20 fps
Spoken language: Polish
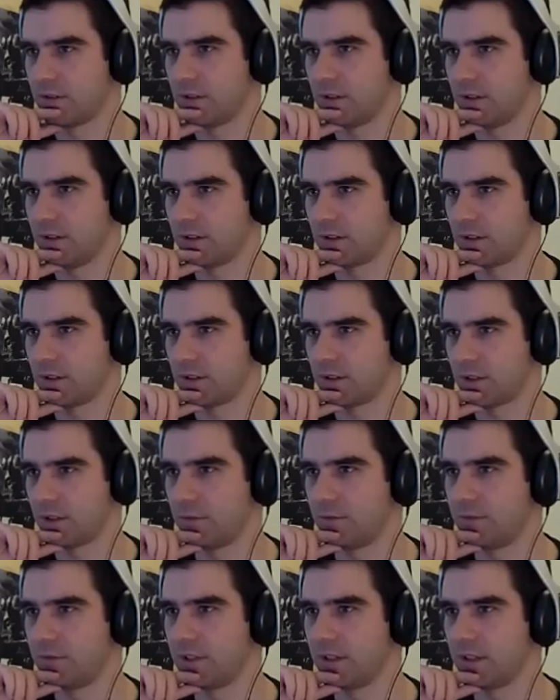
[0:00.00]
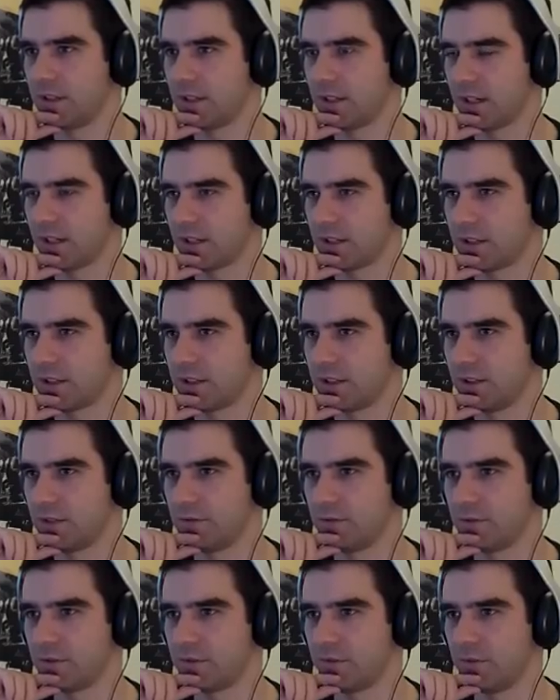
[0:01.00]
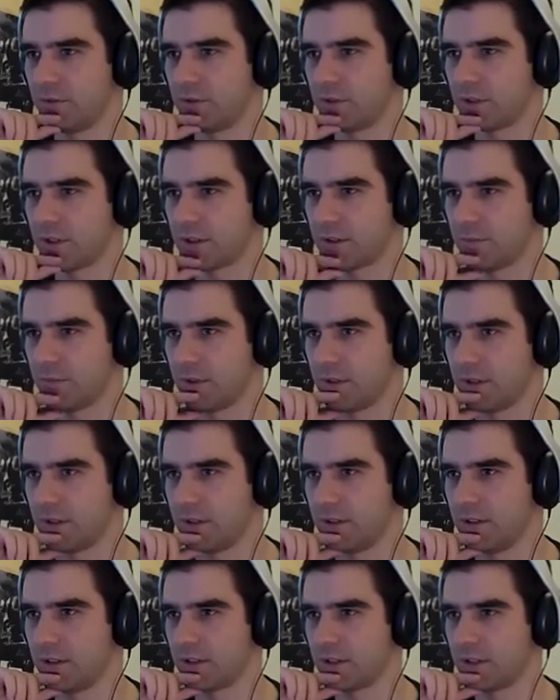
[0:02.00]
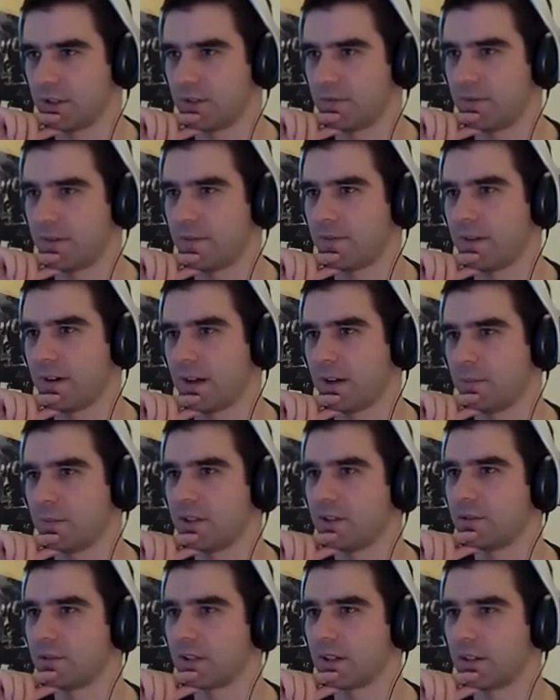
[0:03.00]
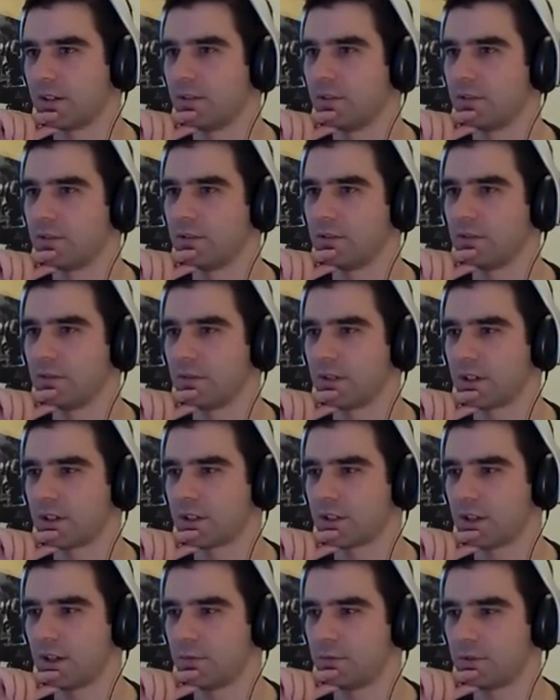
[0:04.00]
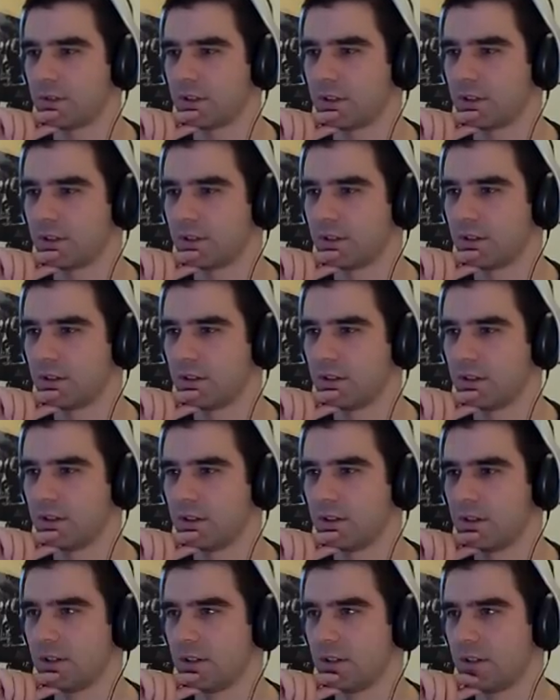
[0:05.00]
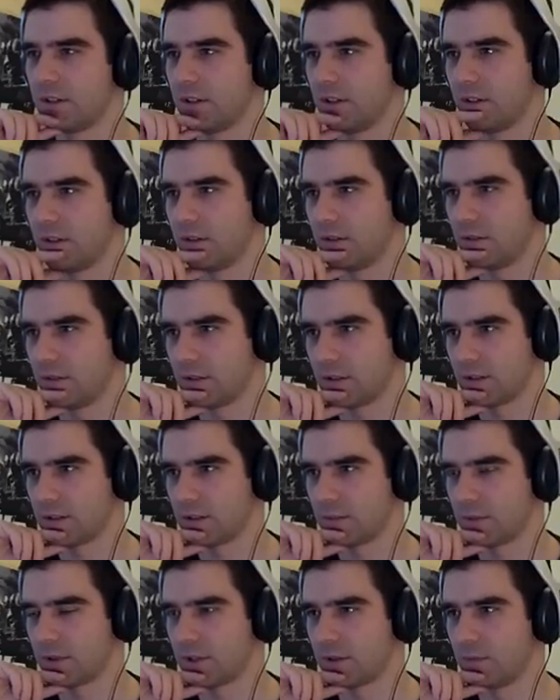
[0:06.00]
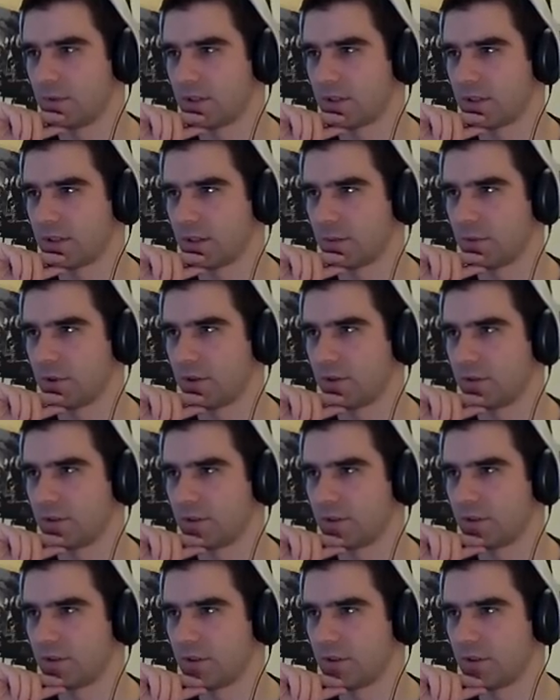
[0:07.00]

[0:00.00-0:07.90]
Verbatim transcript: Ile kryształów? 11 i tu zwój żeśmy i jeszcze dwie farby do tego i nowe kształty. Zobaczymy co za broń.